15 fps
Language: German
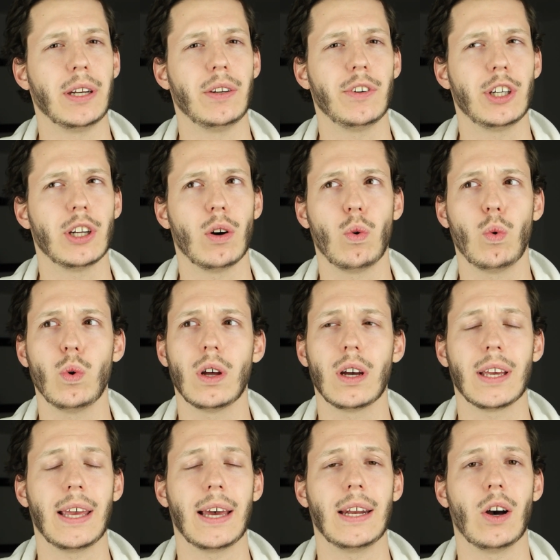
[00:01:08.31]
Twitter
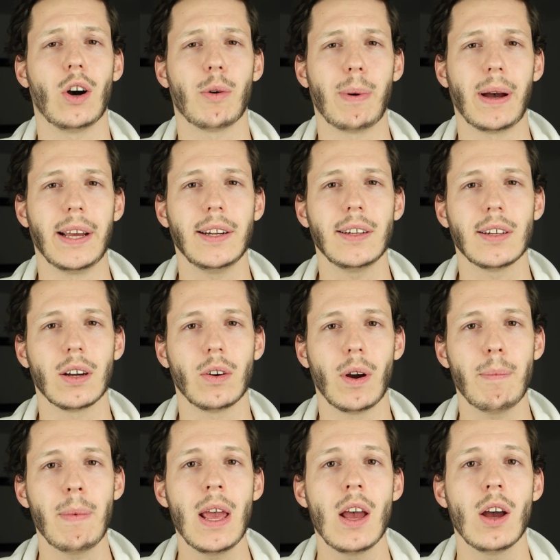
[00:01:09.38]
oder gerne auch bei Instagram.